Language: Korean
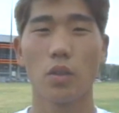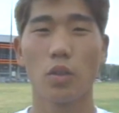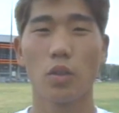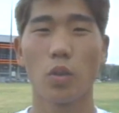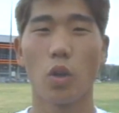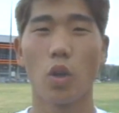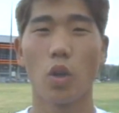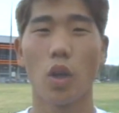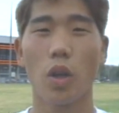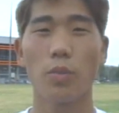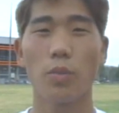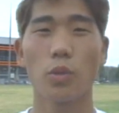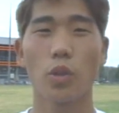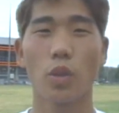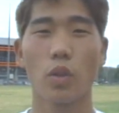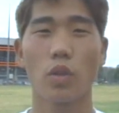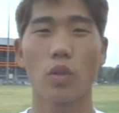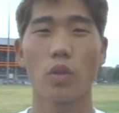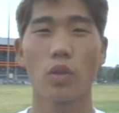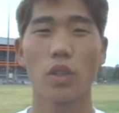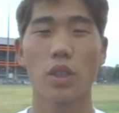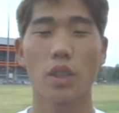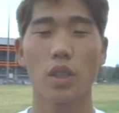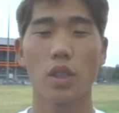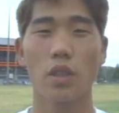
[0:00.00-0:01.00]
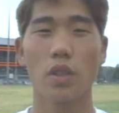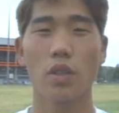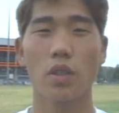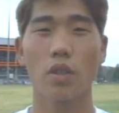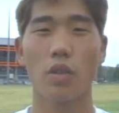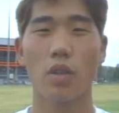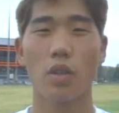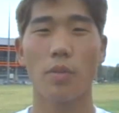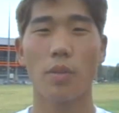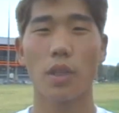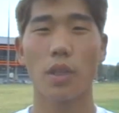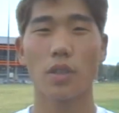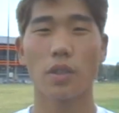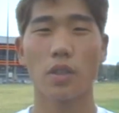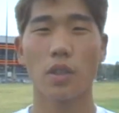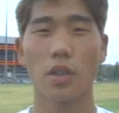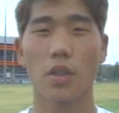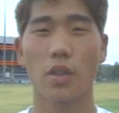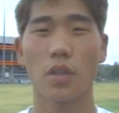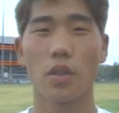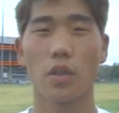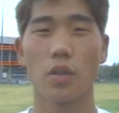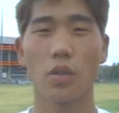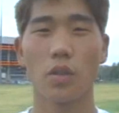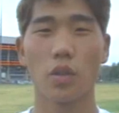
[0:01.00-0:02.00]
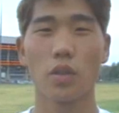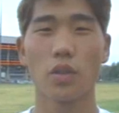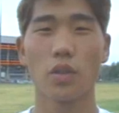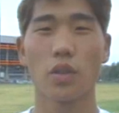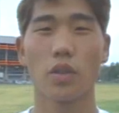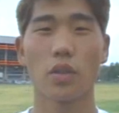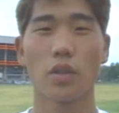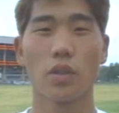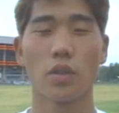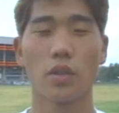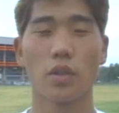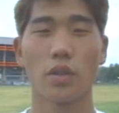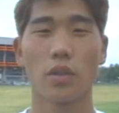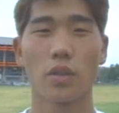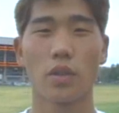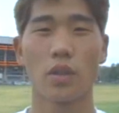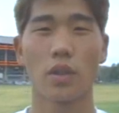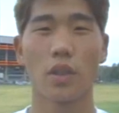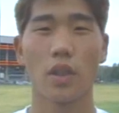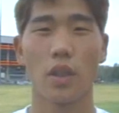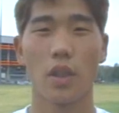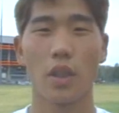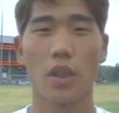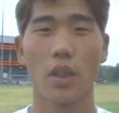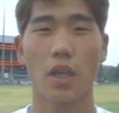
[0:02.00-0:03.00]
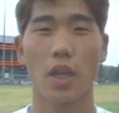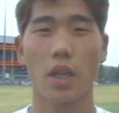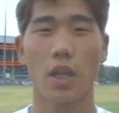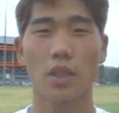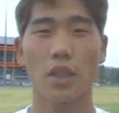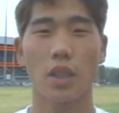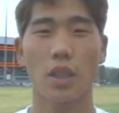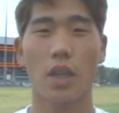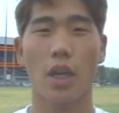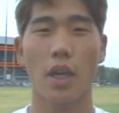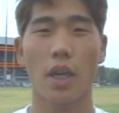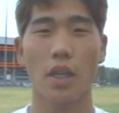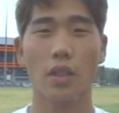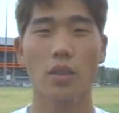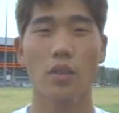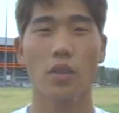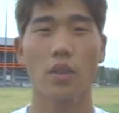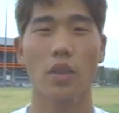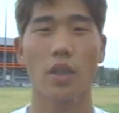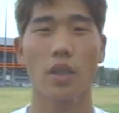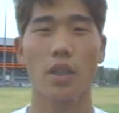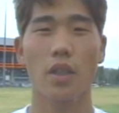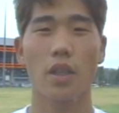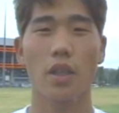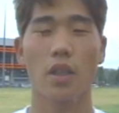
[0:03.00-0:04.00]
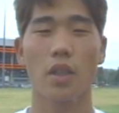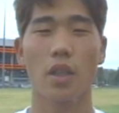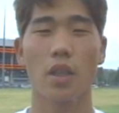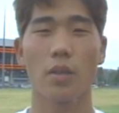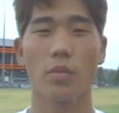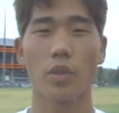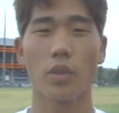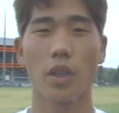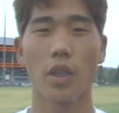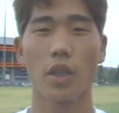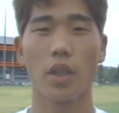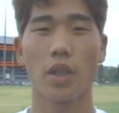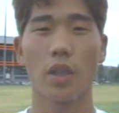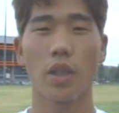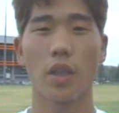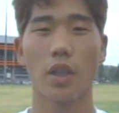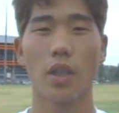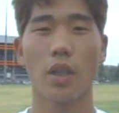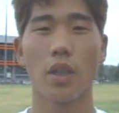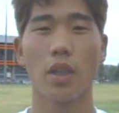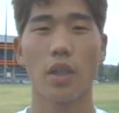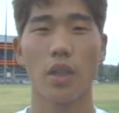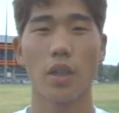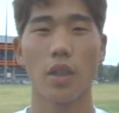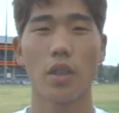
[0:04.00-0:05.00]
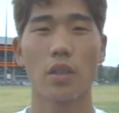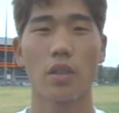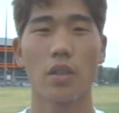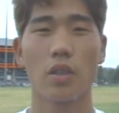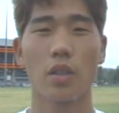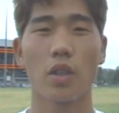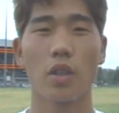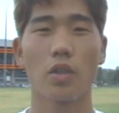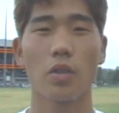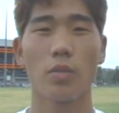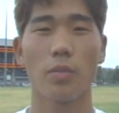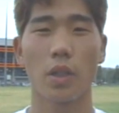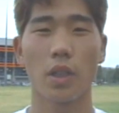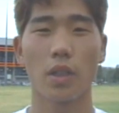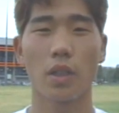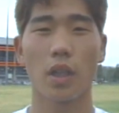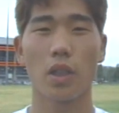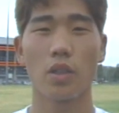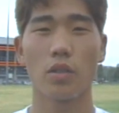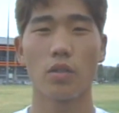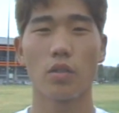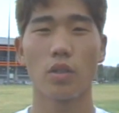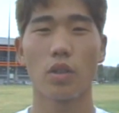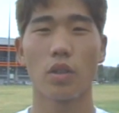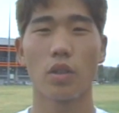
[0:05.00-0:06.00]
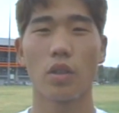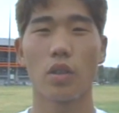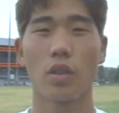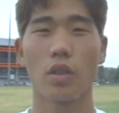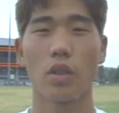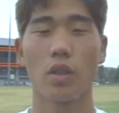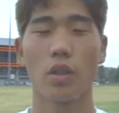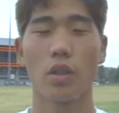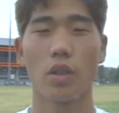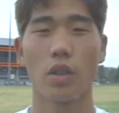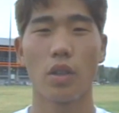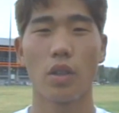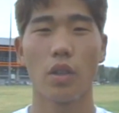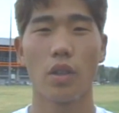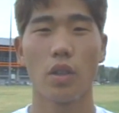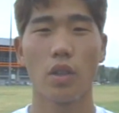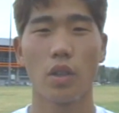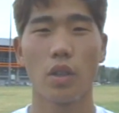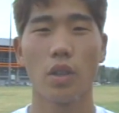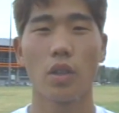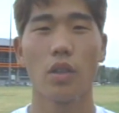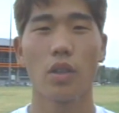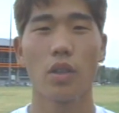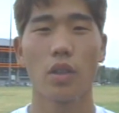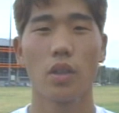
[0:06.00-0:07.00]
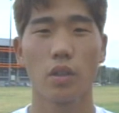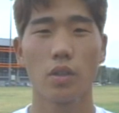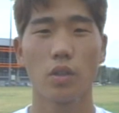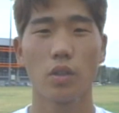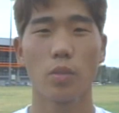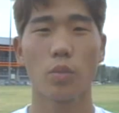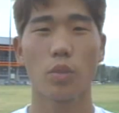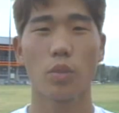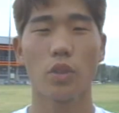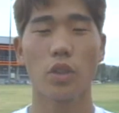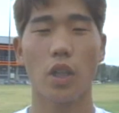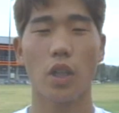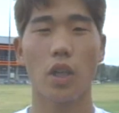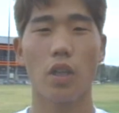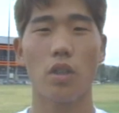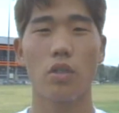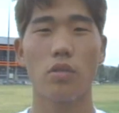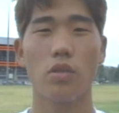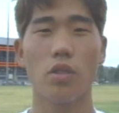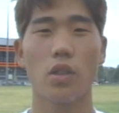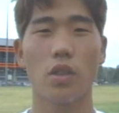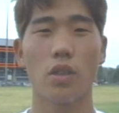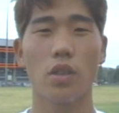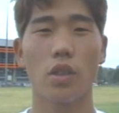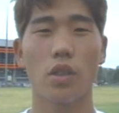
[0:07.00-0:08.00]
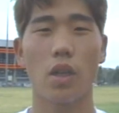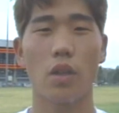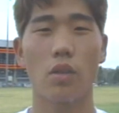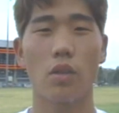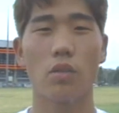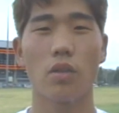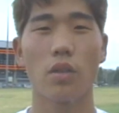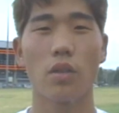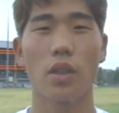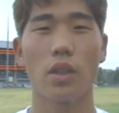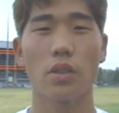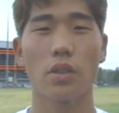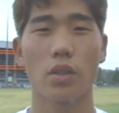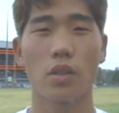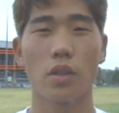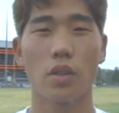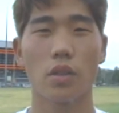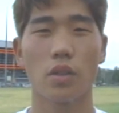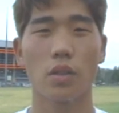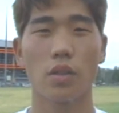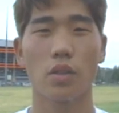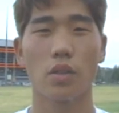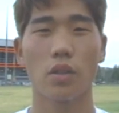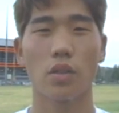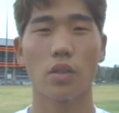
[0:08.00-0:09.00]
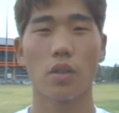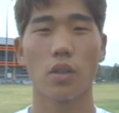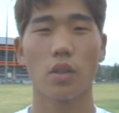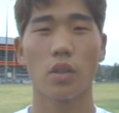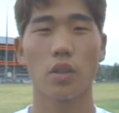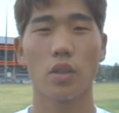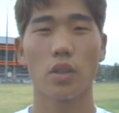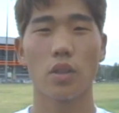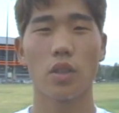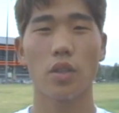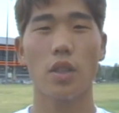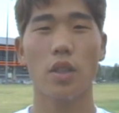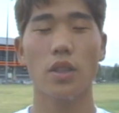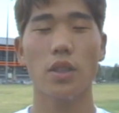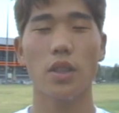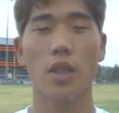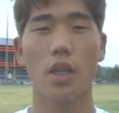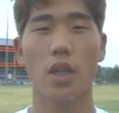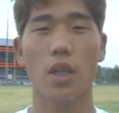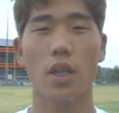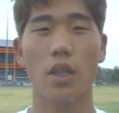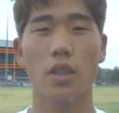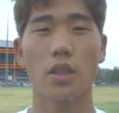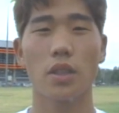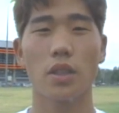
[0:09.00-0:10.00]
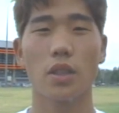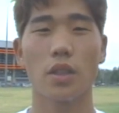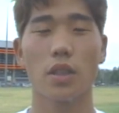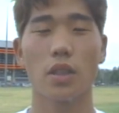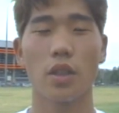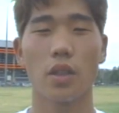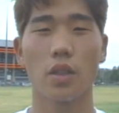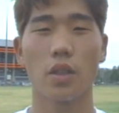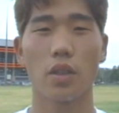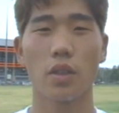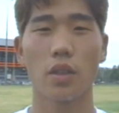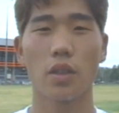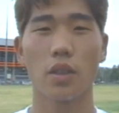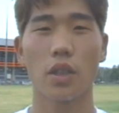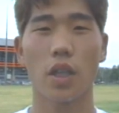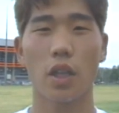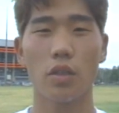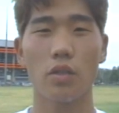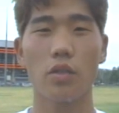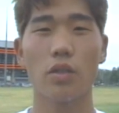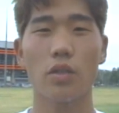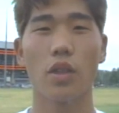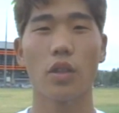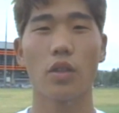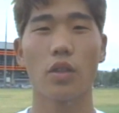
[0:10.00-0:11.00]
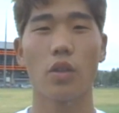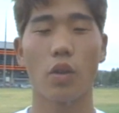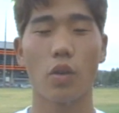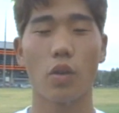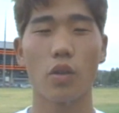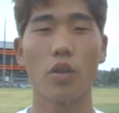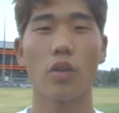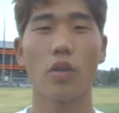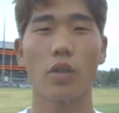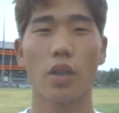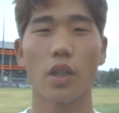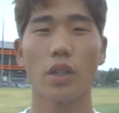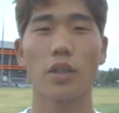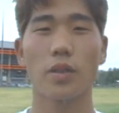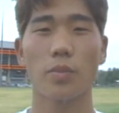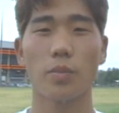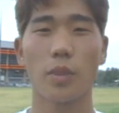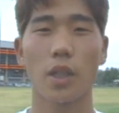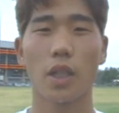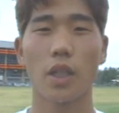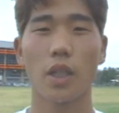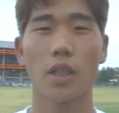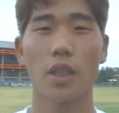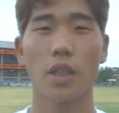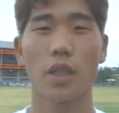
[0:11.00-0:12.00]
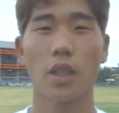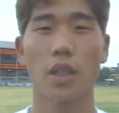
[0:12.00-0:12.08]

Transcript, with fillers: 좀 억압적으로 시키는 경우가 많은데요. 여기서는 각자가 알아서 해야 되기 때문에 그런 게 좀 많이 다르고요. 그래서 뭐 자율훈련이라고 해서 쉽게 생각하시는데요. 자율훈련이 더 어려운 것 같습니다.